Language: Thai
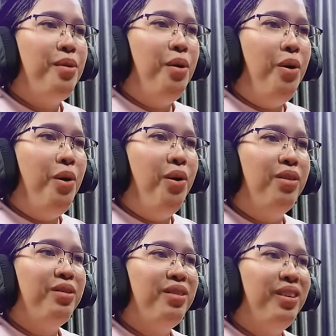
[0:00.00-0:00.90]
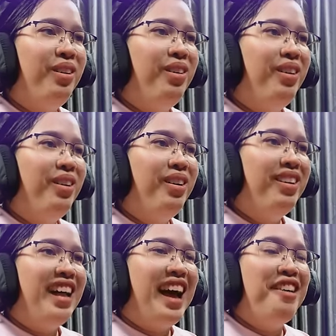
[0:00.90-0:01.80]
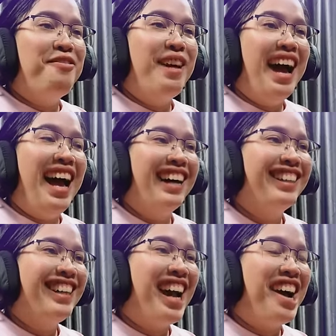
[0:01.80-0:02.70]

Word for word: โอ้หนาวมาก